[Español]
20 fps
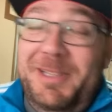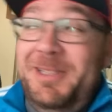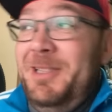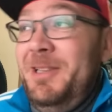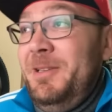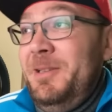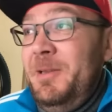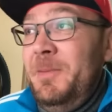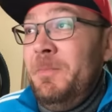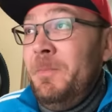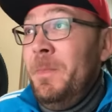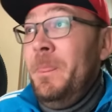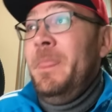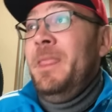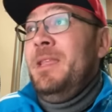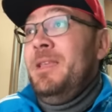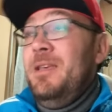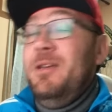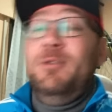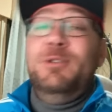un extender.
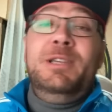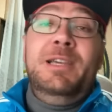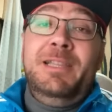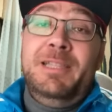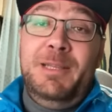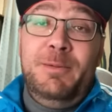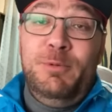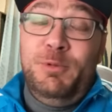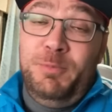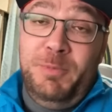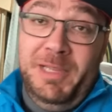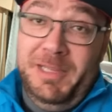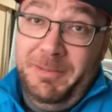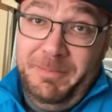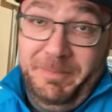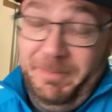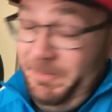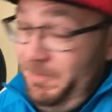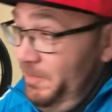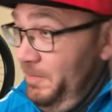O sea que tenemos 1000.
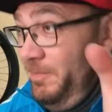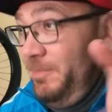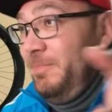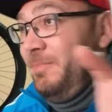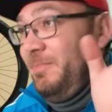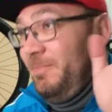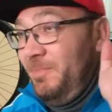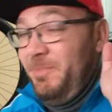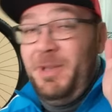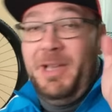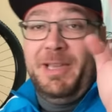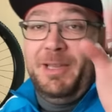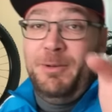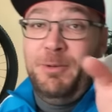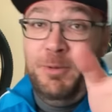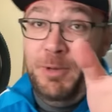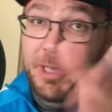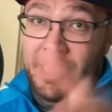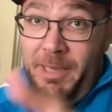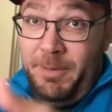Para que
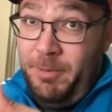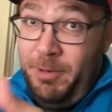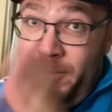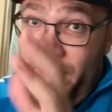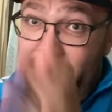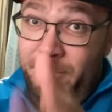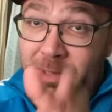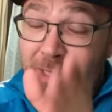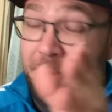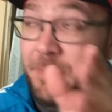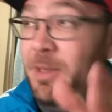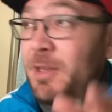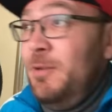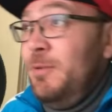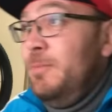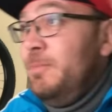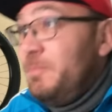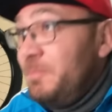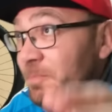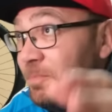nos hagamos así, 1000
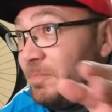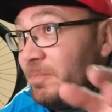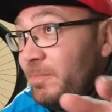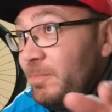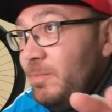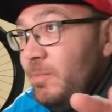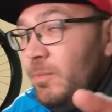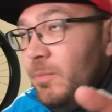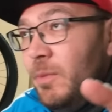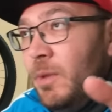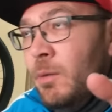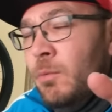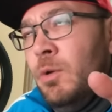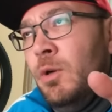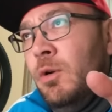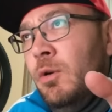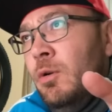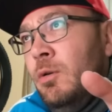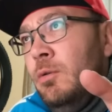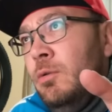pico.
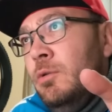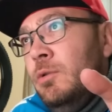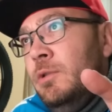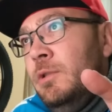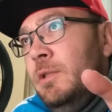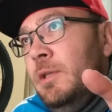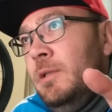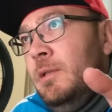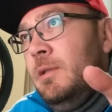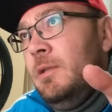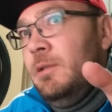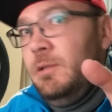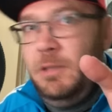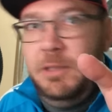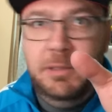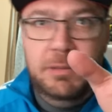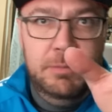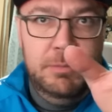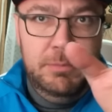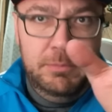Bueno, no, 7,
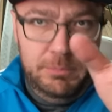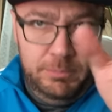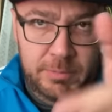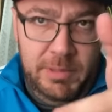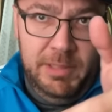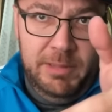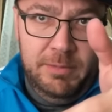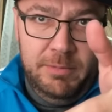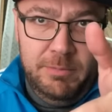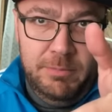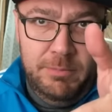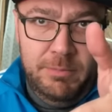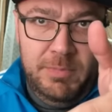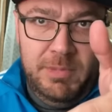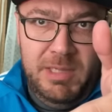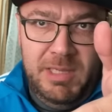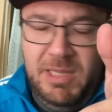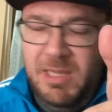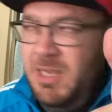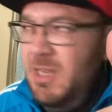sí, 1000.
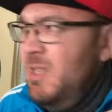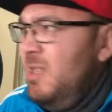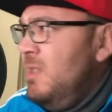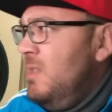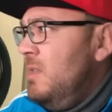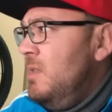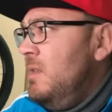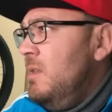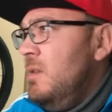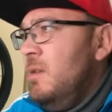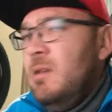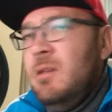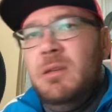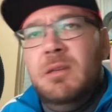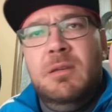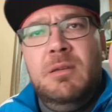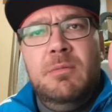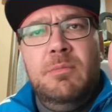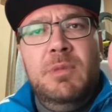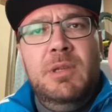1000.
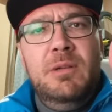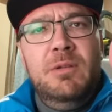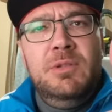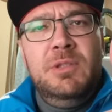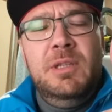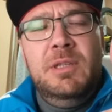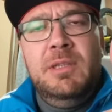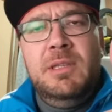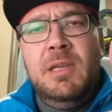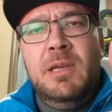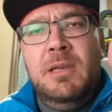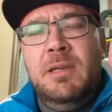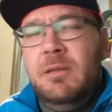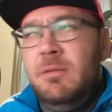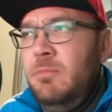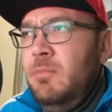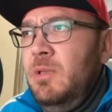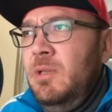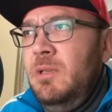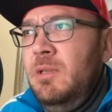1080,
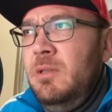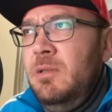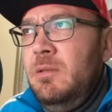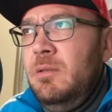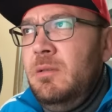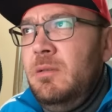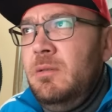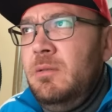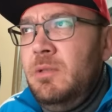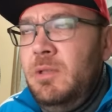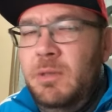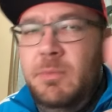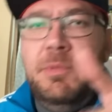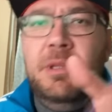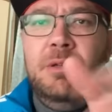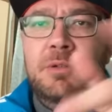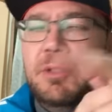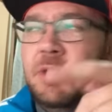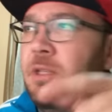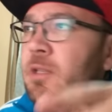1000, sí,
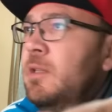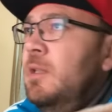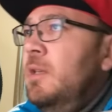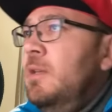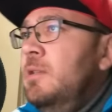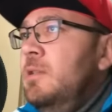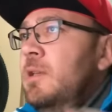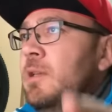1080,